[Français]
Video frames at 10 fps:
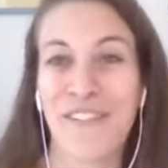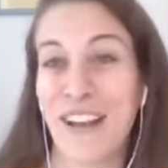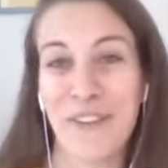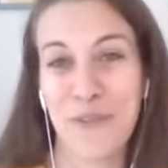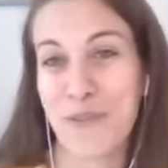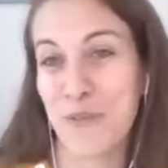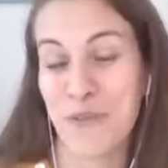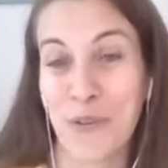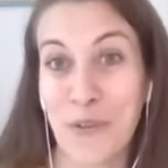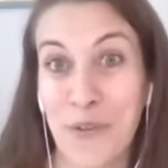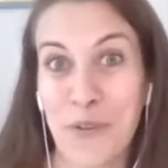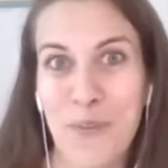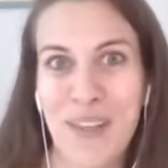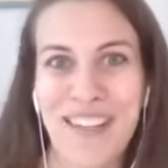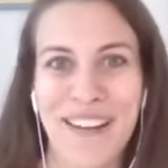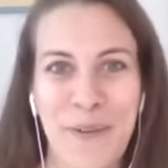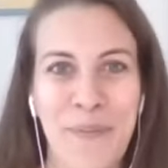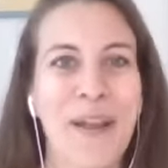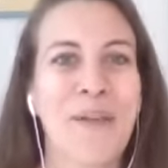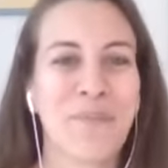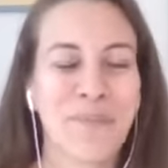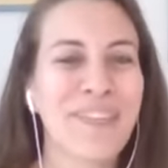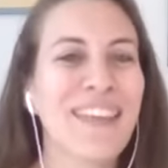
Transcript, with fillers: voilà dans son dans son domaine quelque part.